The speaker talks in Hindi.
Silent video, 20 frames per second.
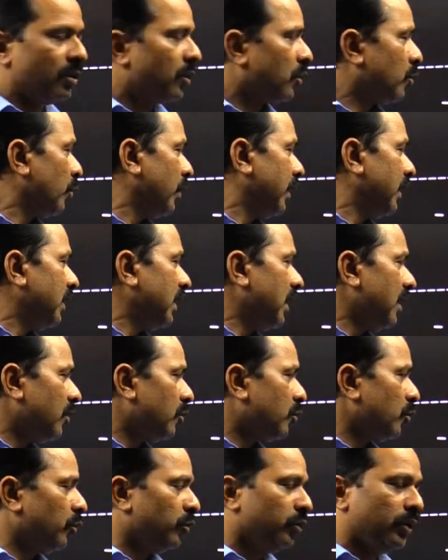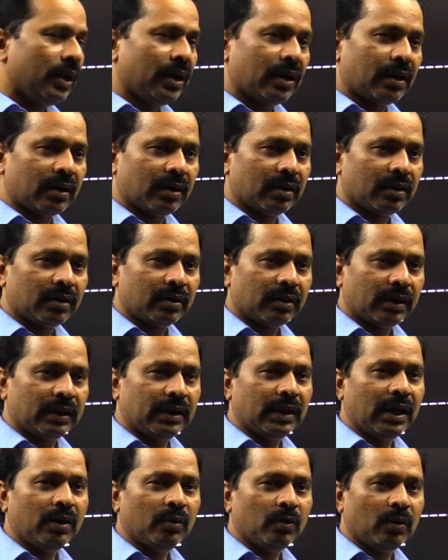टू इधर टू उधर
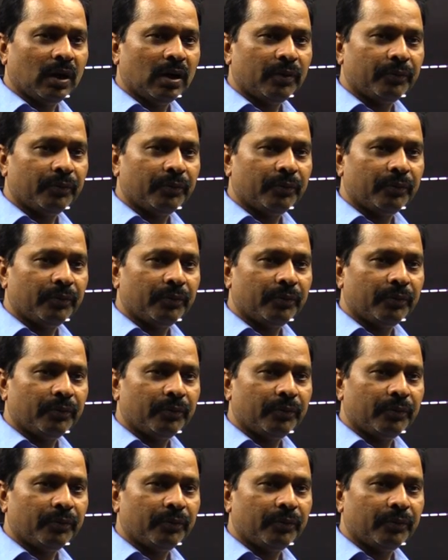कितना हुआ